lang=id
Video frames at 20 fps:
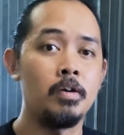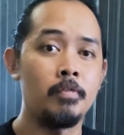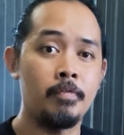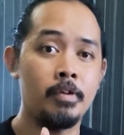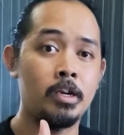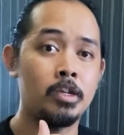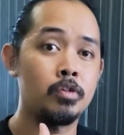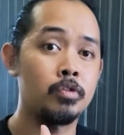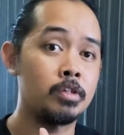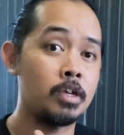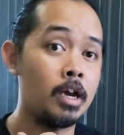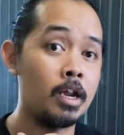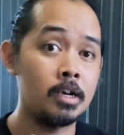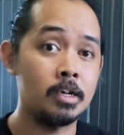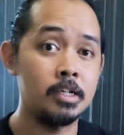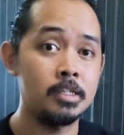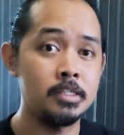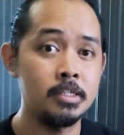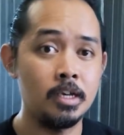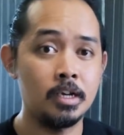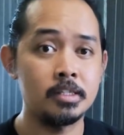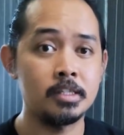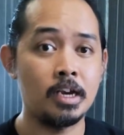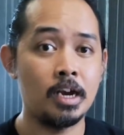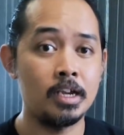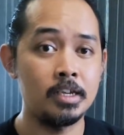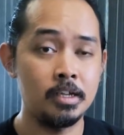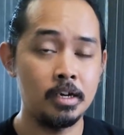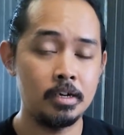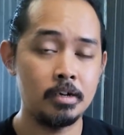versus Carnage yang
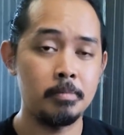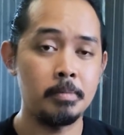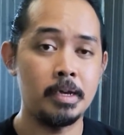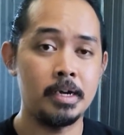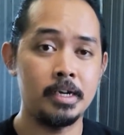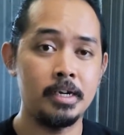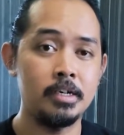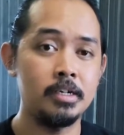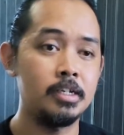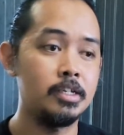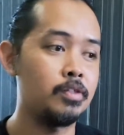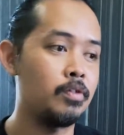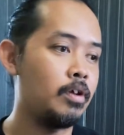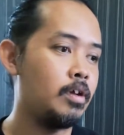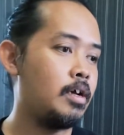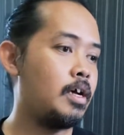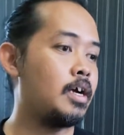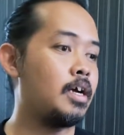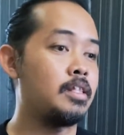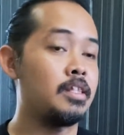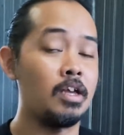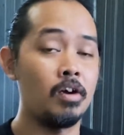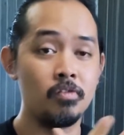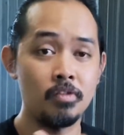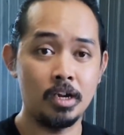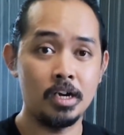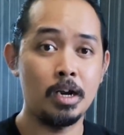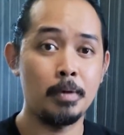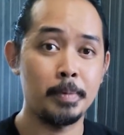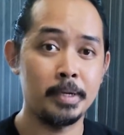terakhir kemarin gitu ya akan tahu
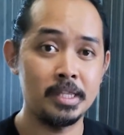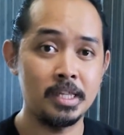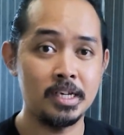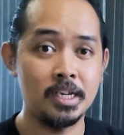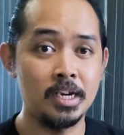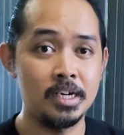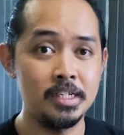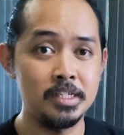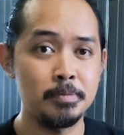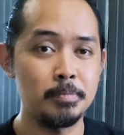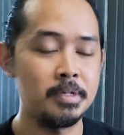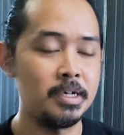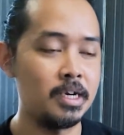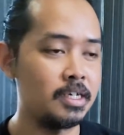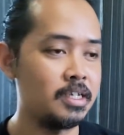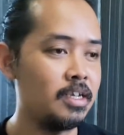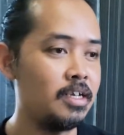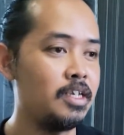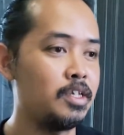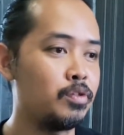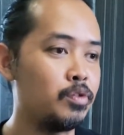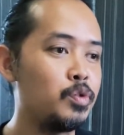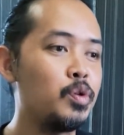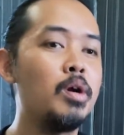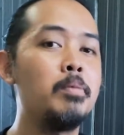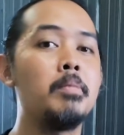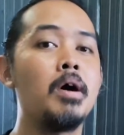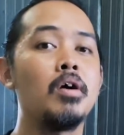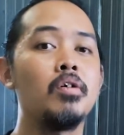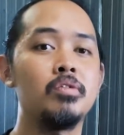kan apa yang terjadi sebenarnya itu juga
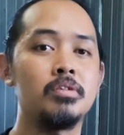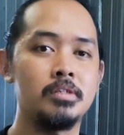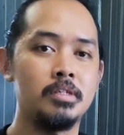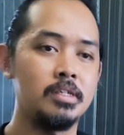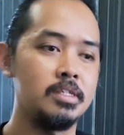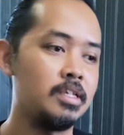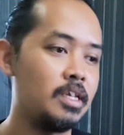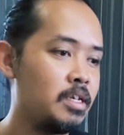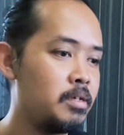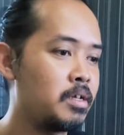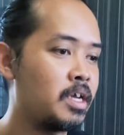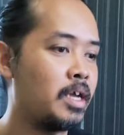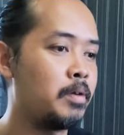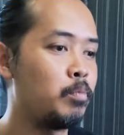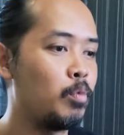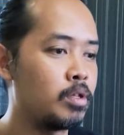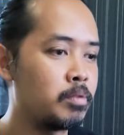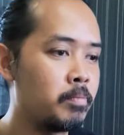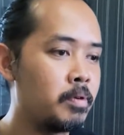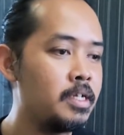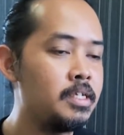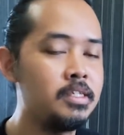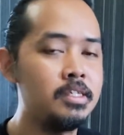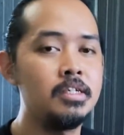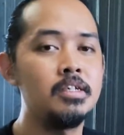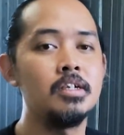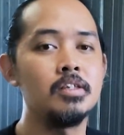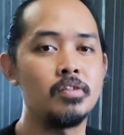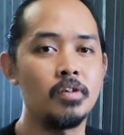bagus sih jadi kayak buat bridging